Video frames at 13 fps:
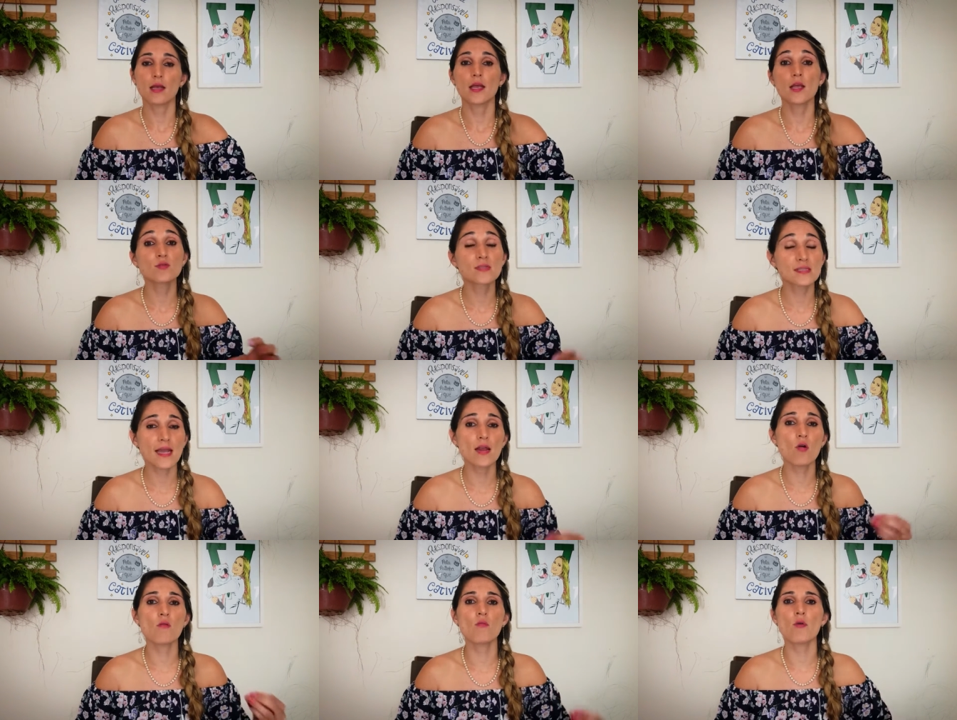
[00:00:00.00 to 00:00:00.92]
Eu sei
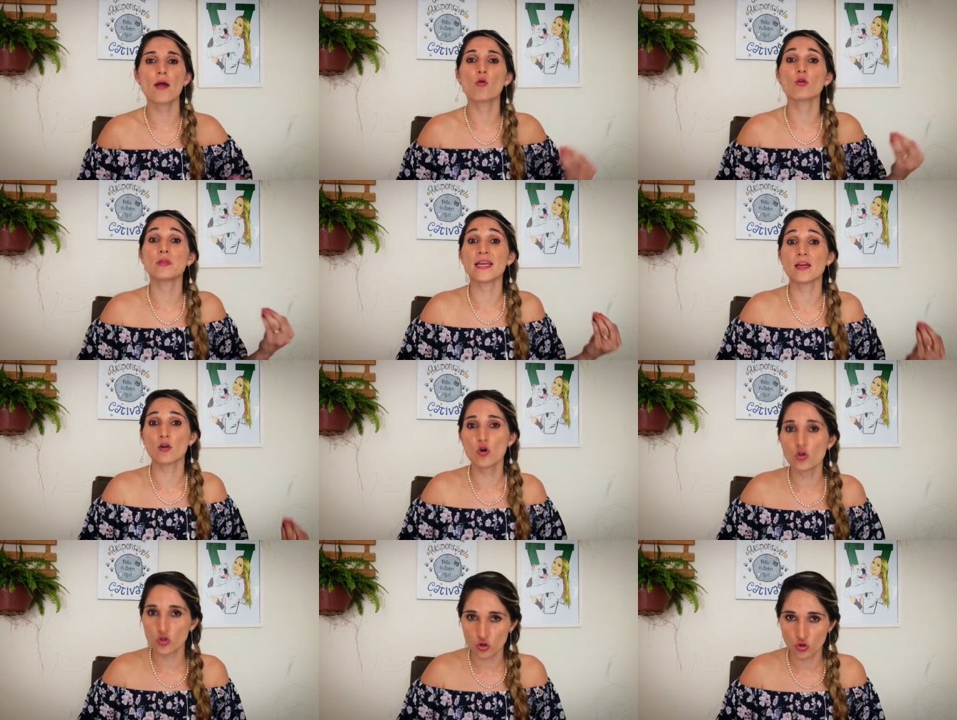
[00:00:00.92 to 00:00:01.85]
como é
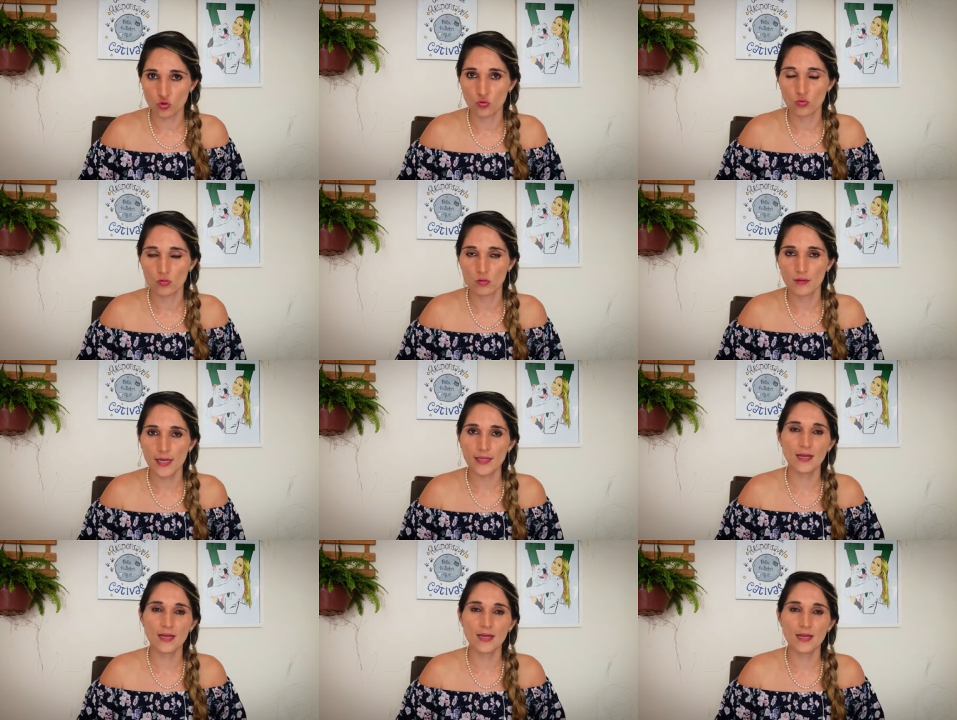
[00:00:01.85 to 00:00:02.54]
oneroso, né?